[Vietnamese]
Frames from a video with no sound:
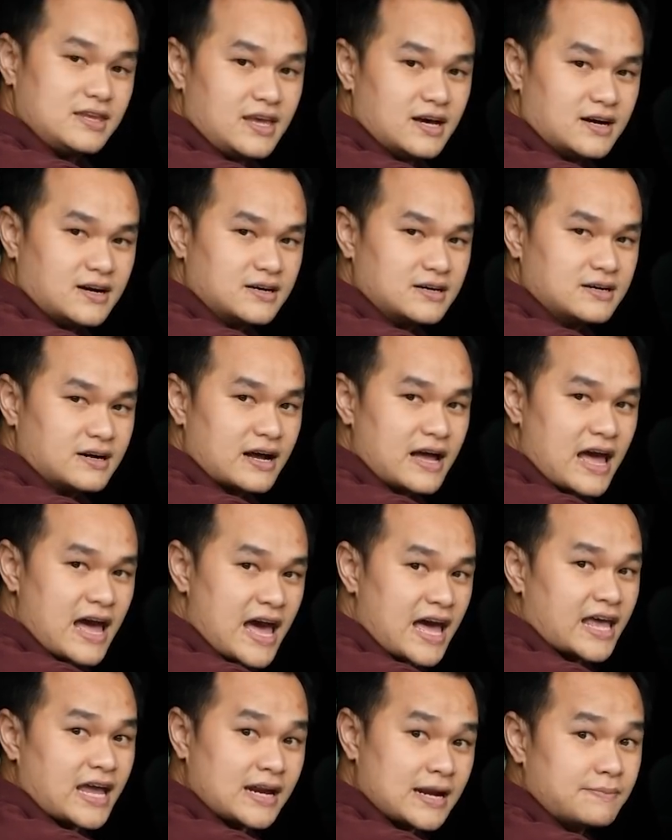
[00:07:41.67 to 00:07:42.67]
Dư được
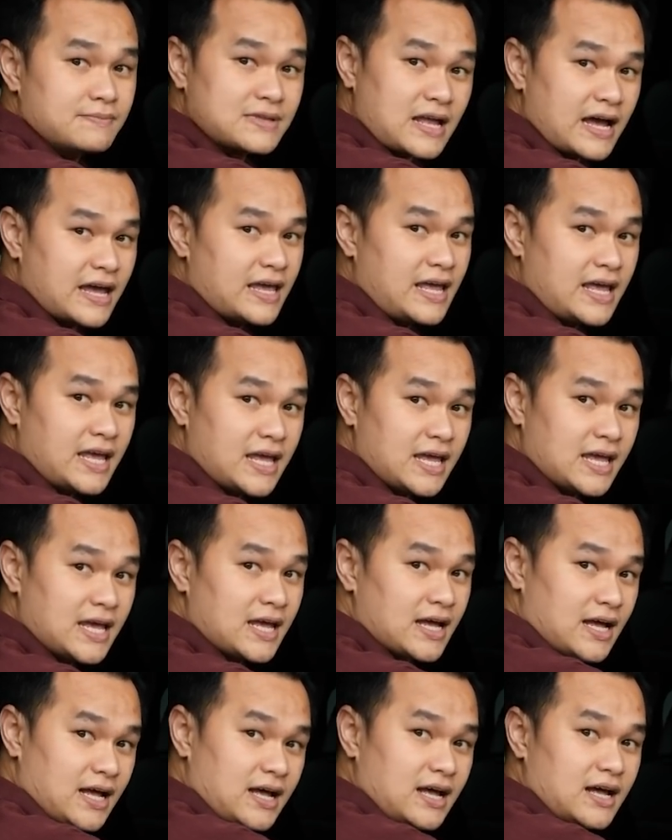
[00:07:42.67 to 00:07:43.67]
hai cái nắm tay.
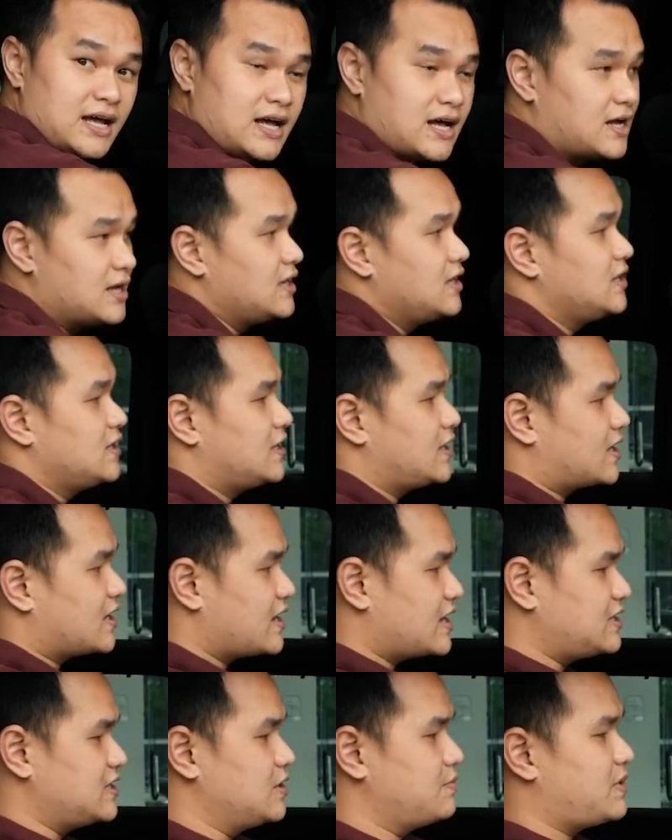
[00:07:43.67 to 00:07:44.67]
À, thì
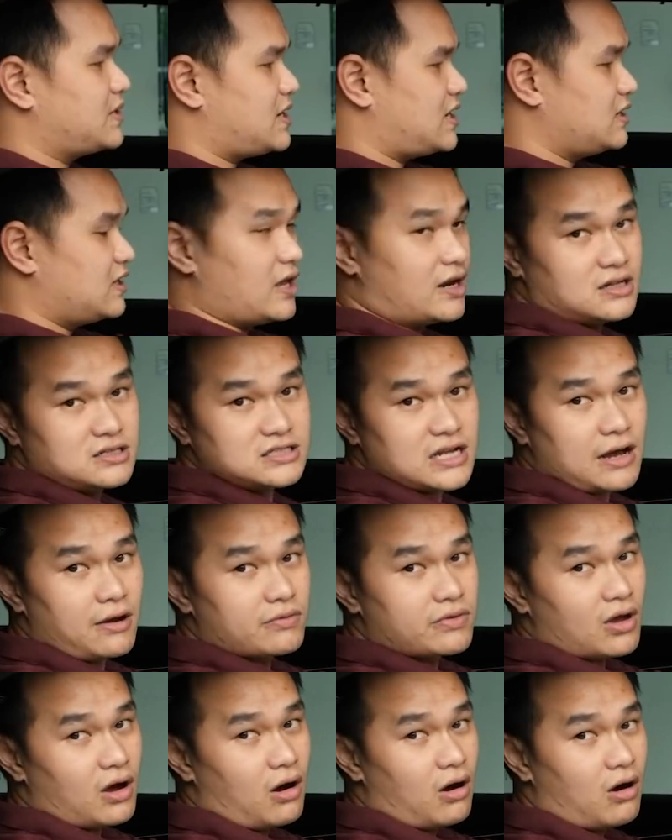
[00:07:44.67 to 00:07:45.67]
cái ghế trước mình đã chỉnh
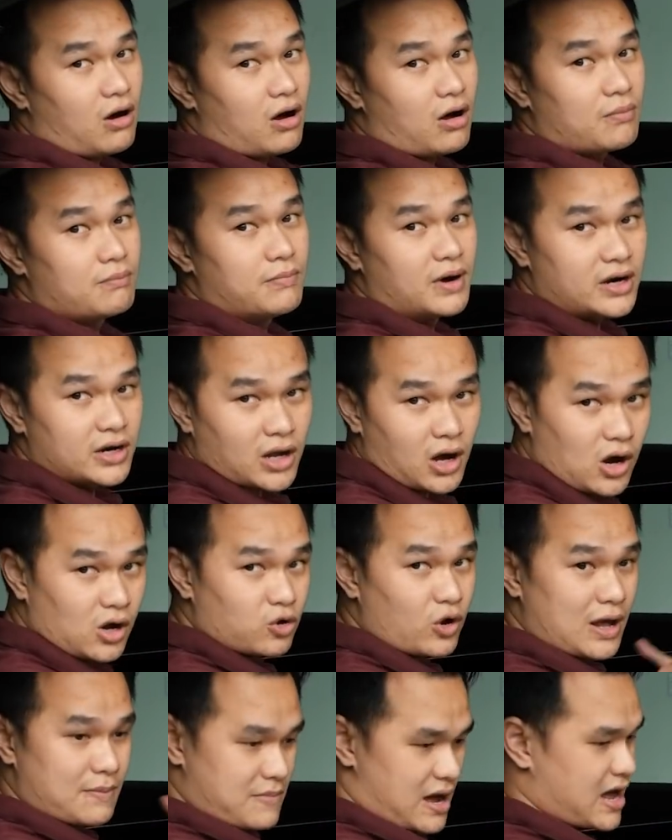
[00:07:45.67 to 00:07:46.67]
sao cho mình
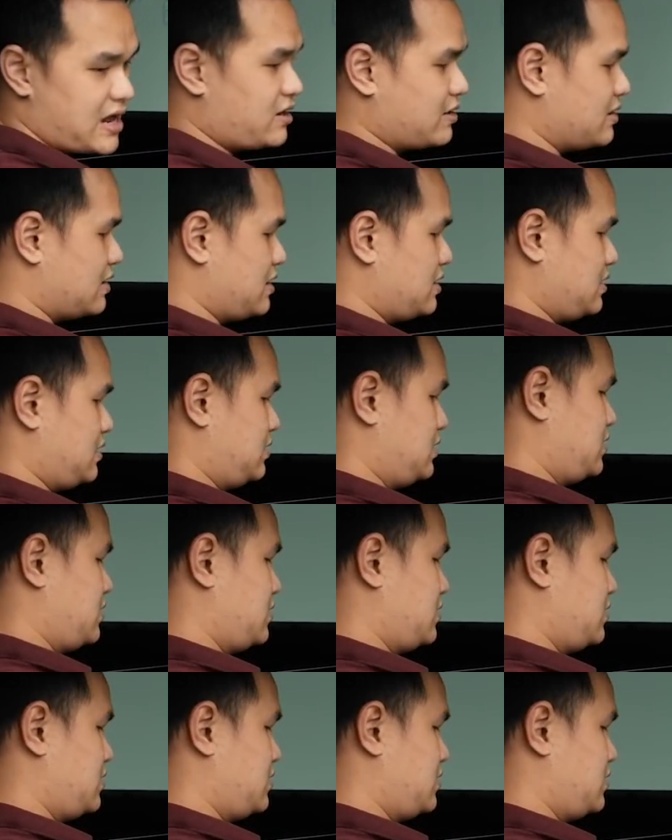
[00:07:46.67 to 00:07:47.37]
ngồi thoải mái rồi đó.